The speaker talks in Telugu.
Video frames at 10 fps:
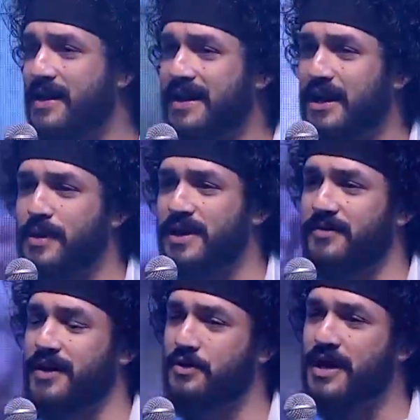నేను నిలబెట్టే
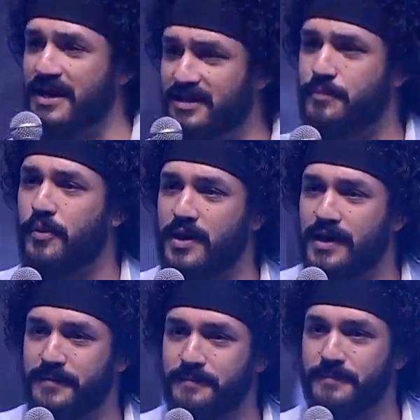వరకు నేను
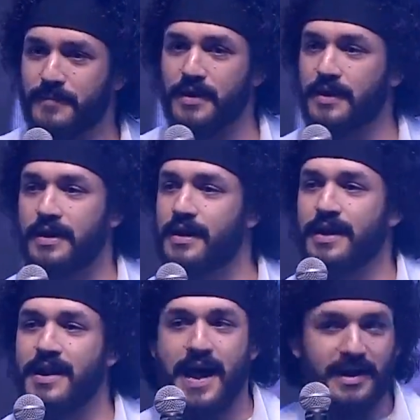నిద్రపోనని
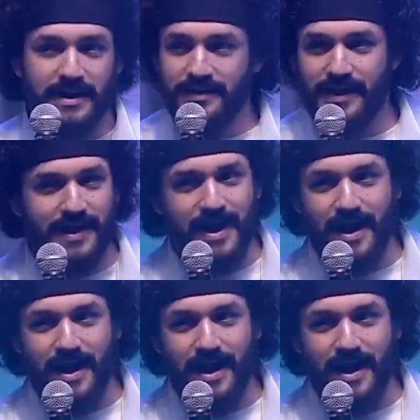నాకు నిద్ర ఇంకా